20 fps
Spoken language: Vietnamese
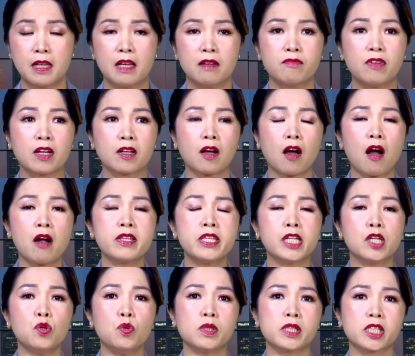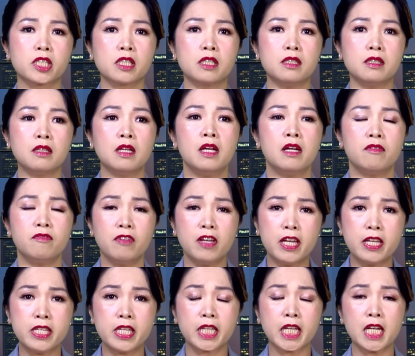và có những luật sư
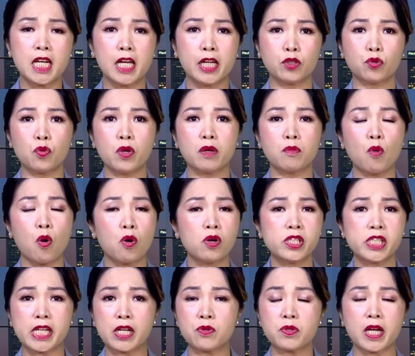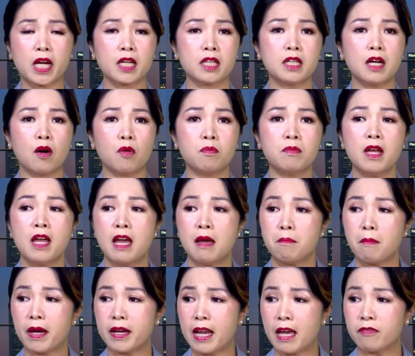vì những cái lời tuyên bố tréo cẳng ngỗng
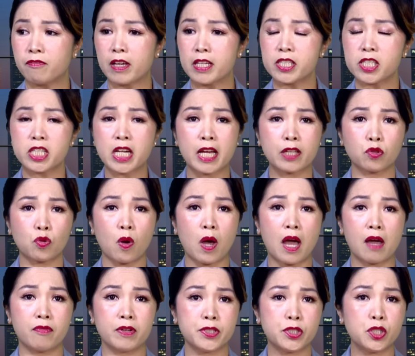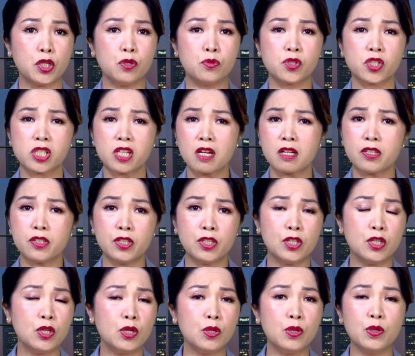mà đã phải ra tòa và chịu rất
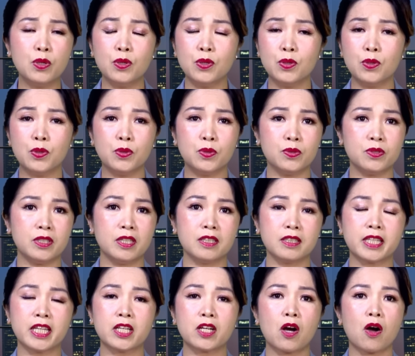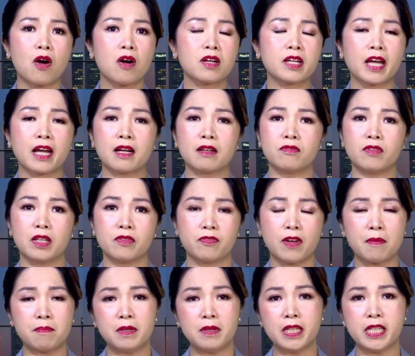nhiều những cái khó khăn về
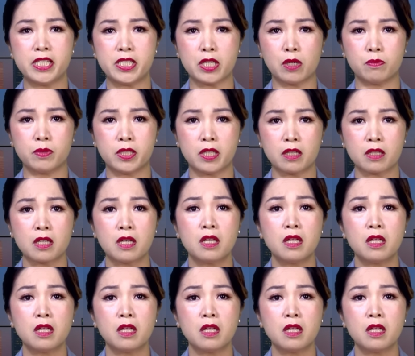pháp lý chồng chất.